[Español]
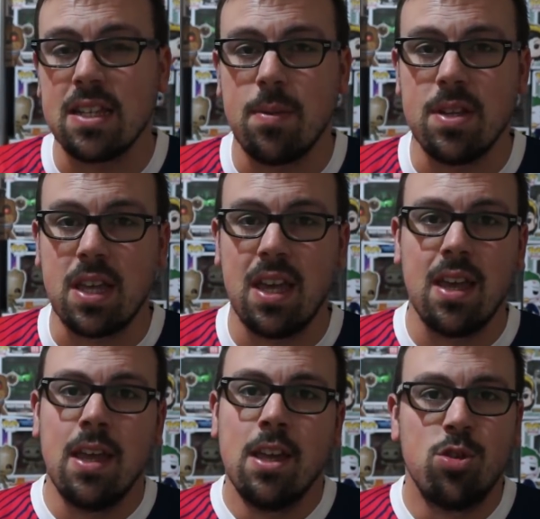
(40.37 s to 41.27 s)
ya sabéis
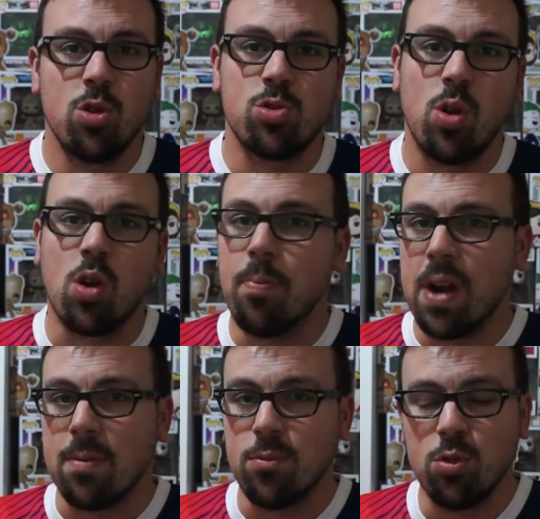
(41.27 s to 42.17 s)
que yo suelo
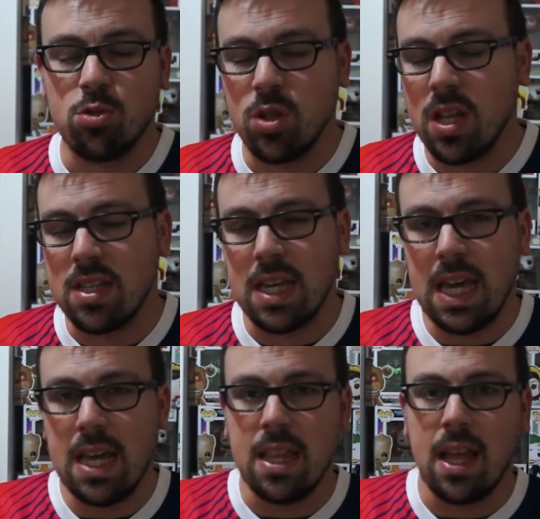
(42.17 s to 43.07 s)
comprar mucho en
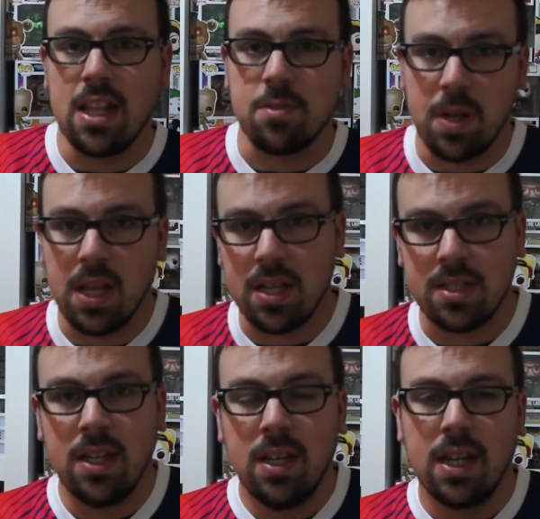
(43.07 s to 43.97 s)
DHgate, en AliExpress,